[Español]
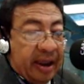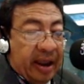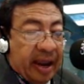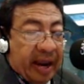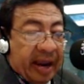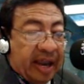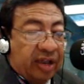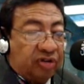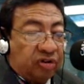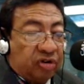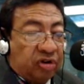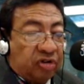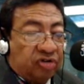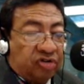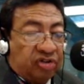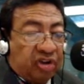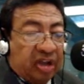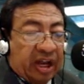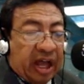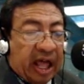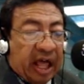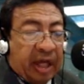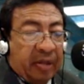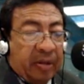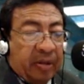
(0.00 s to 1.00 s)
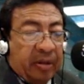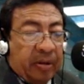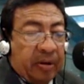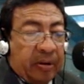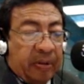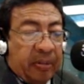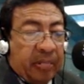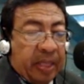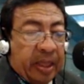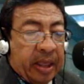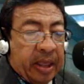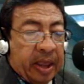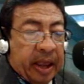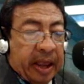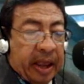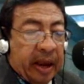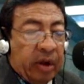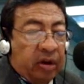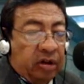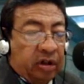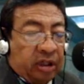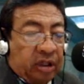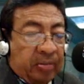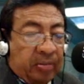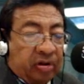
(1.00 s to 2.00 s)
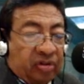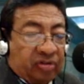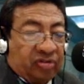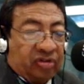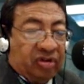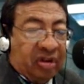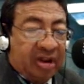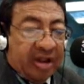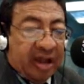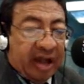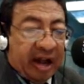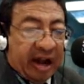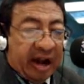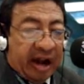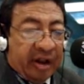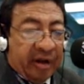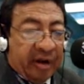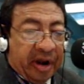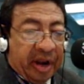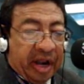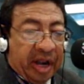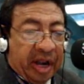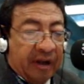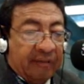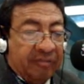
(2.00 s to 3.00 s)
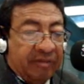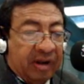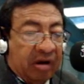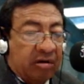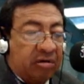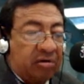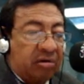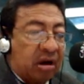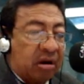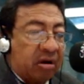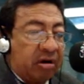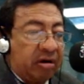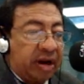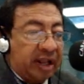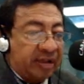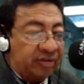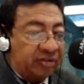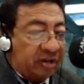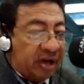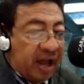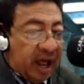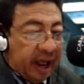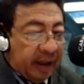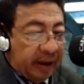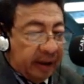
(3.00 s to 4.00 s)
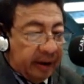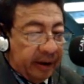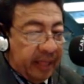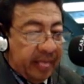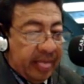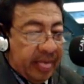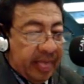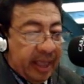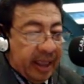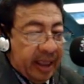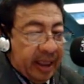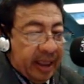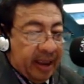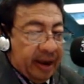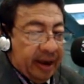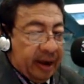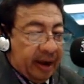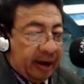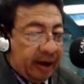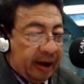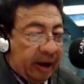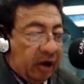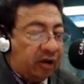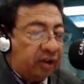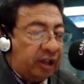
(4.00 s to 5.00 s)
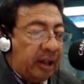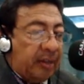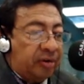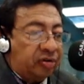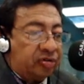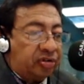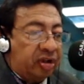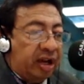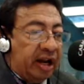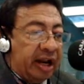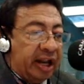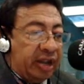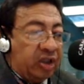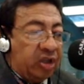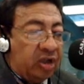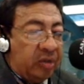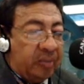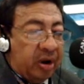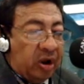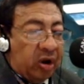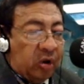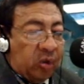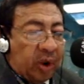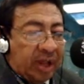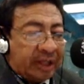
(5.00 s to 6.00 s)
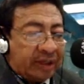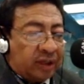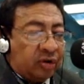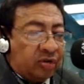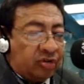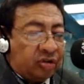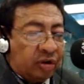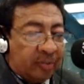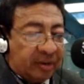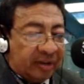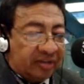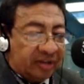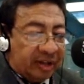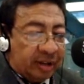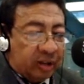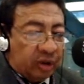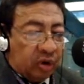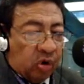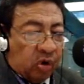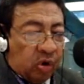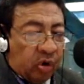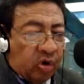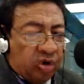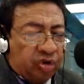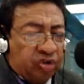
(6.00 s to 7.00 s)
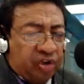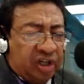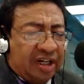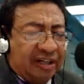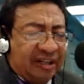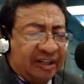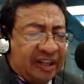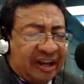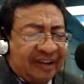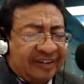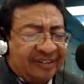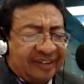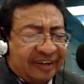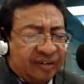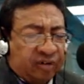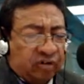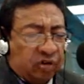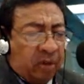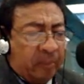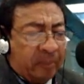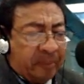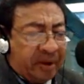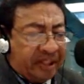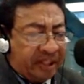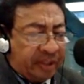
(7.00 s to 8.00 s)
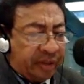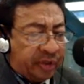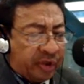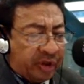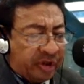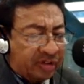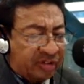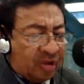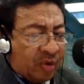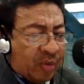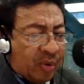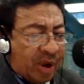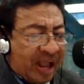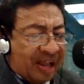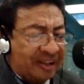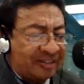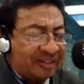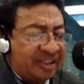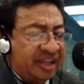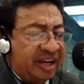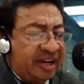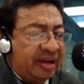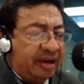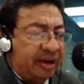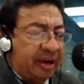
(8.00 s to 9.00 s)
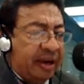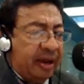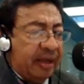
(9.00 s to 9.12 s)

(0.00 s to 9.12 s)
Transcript: Es considerado el último singer en el origen del rock nacional. Recordamos que en el año 2004 se presentó con 86 competidores a un casting